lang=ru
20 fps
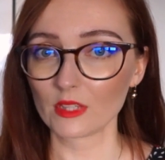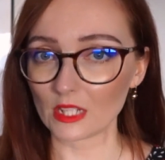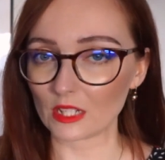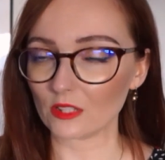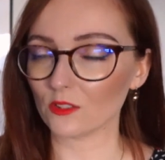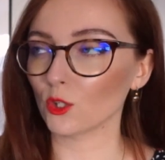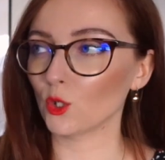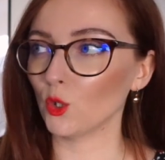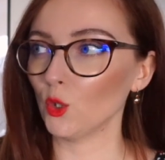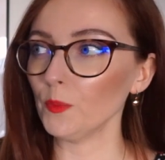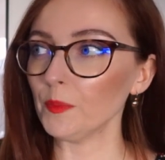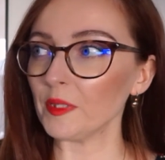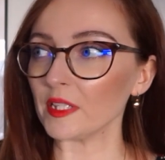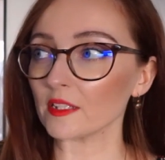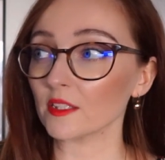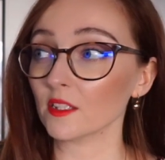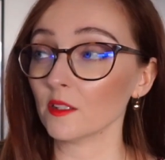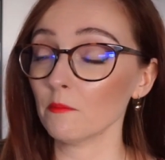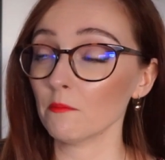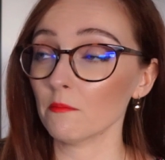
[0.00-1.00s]

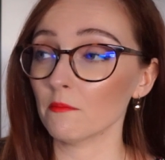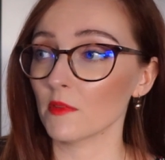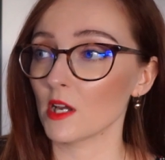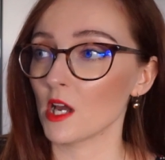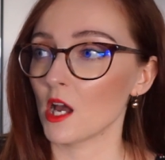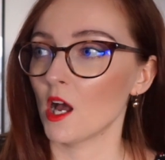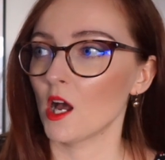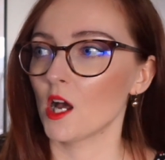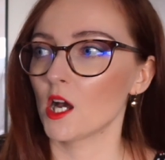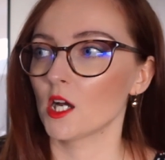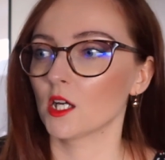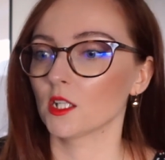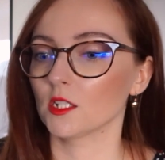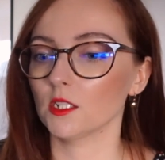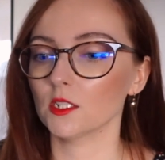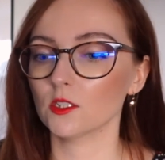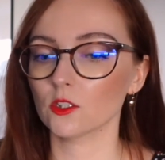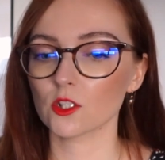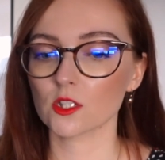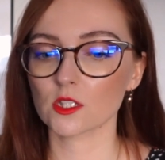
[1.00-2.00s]
документом,
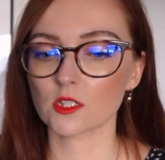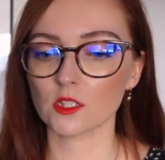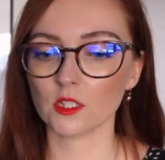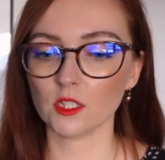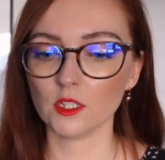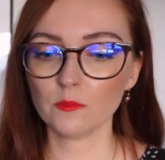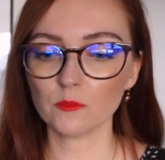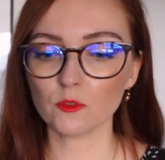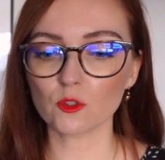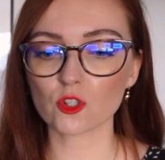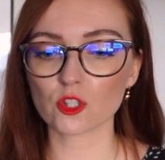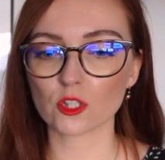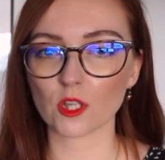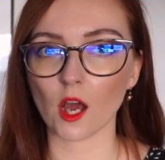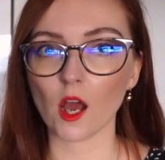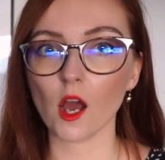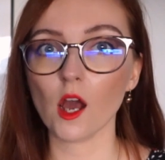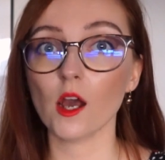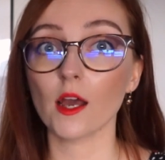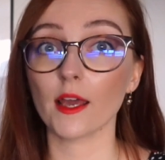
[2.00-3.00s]
и то есть им
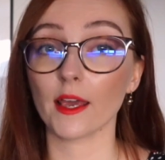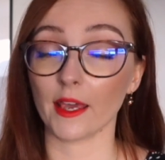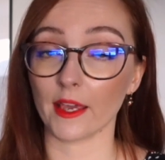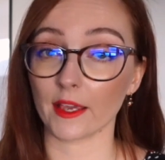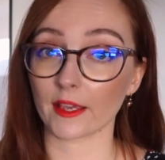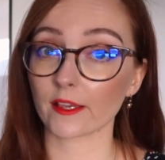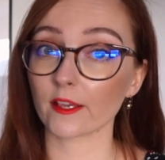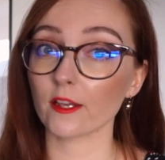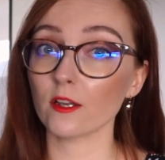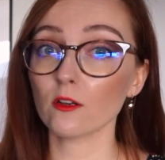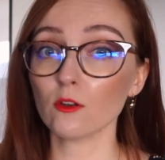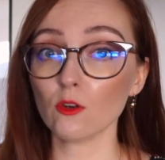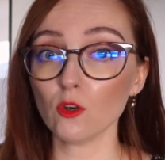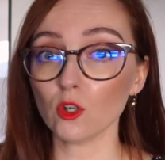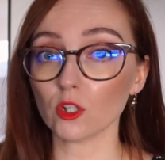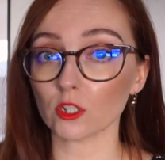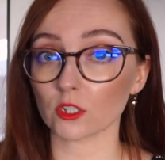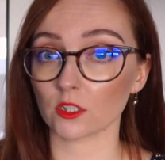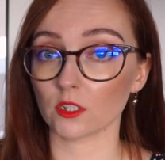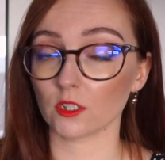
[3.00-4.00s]
нужна Хенкеля
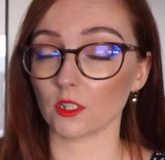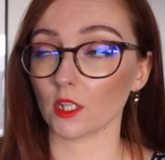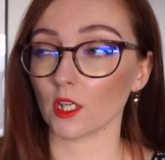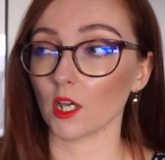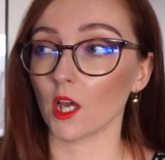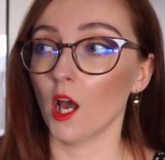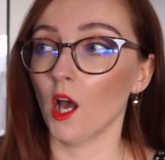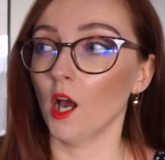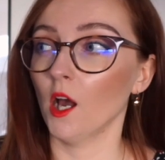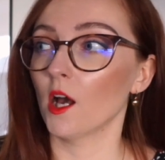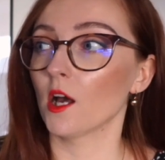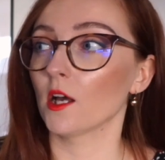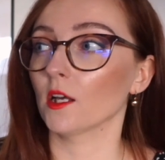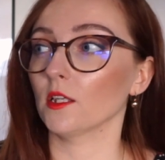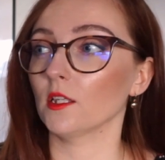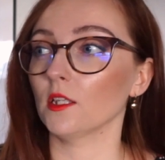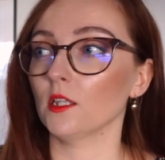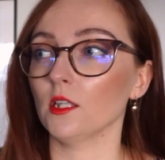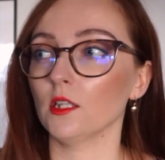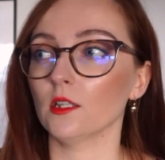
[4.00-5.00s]
Корти.
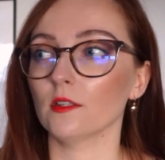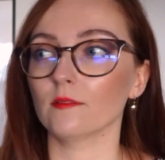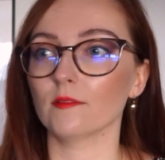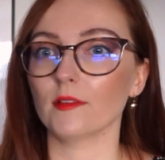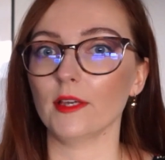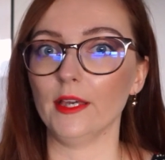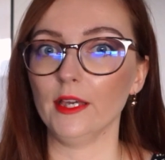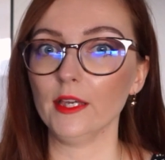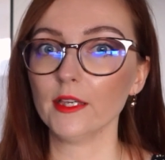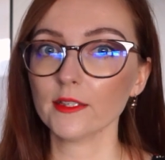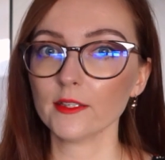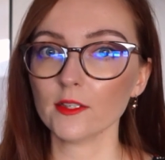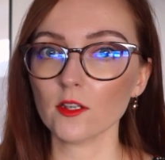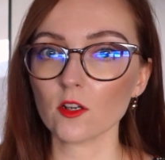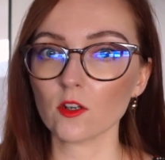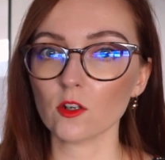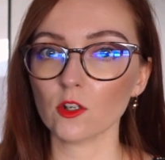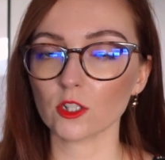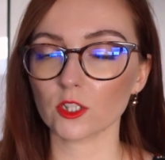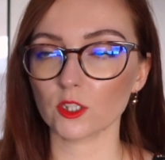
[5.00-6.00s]
И
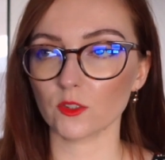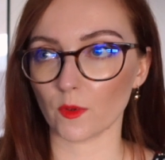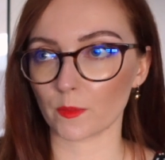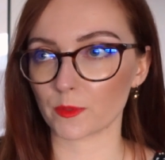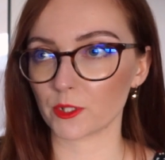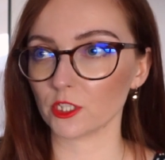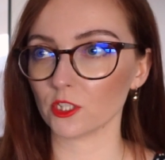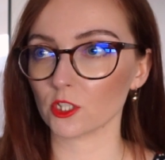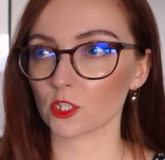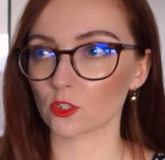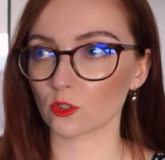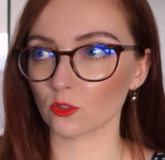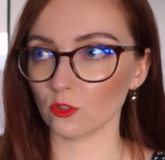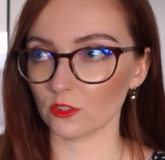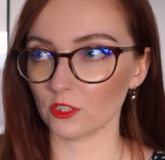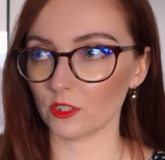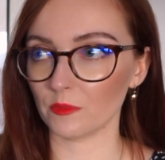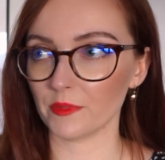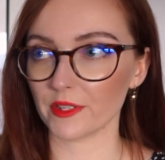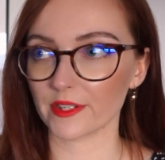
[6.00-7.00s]
Хенкеля Корти вообще-то
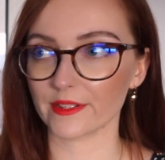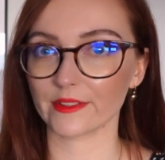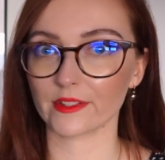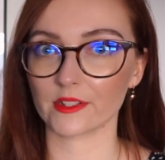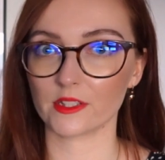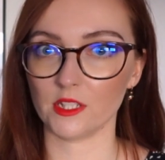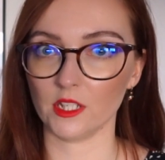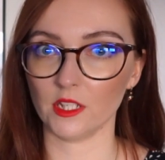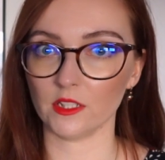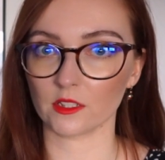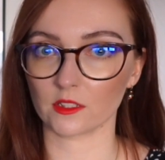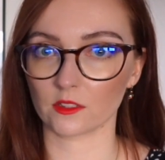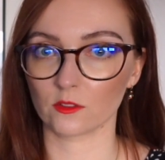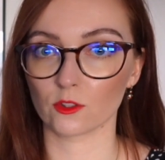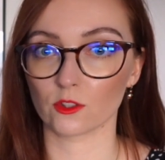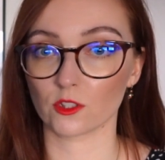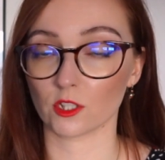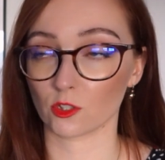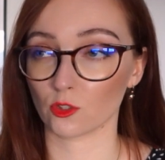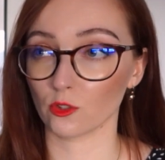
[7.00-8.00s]
стоят немеренных денег,
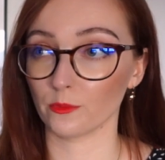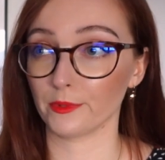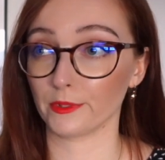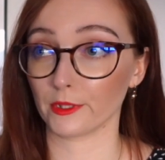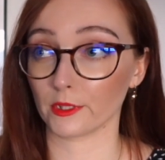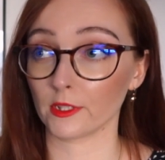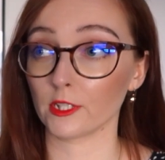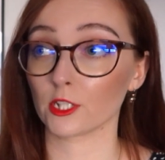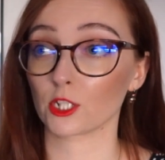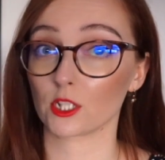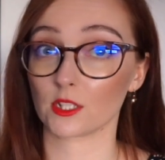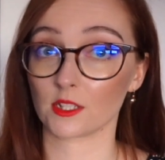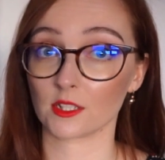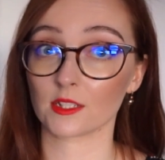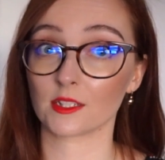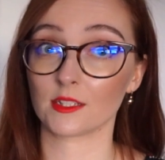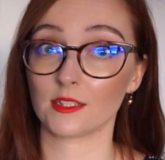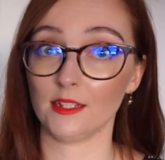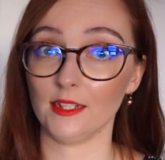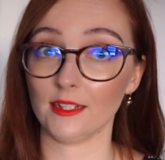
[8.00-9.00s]
то есть особенно для
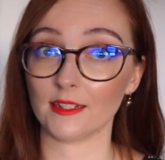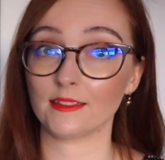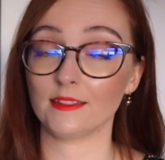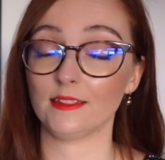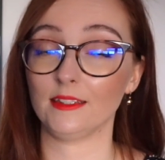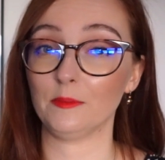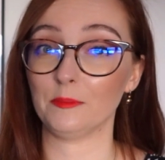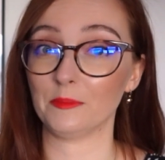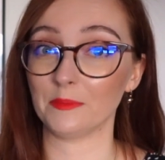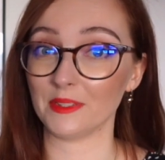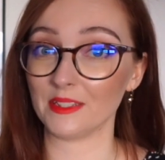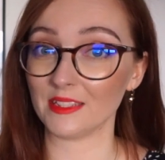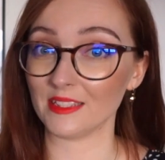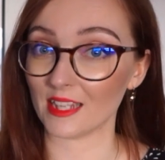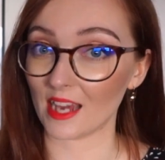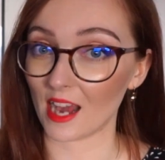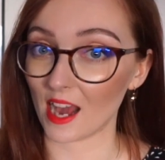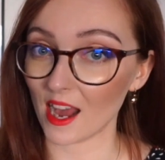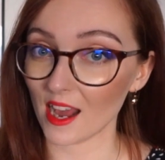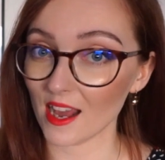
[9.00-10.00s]
16-летней
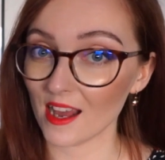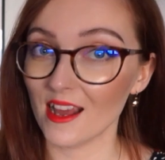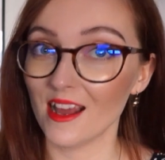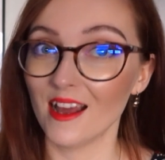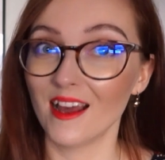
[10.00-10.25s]
меня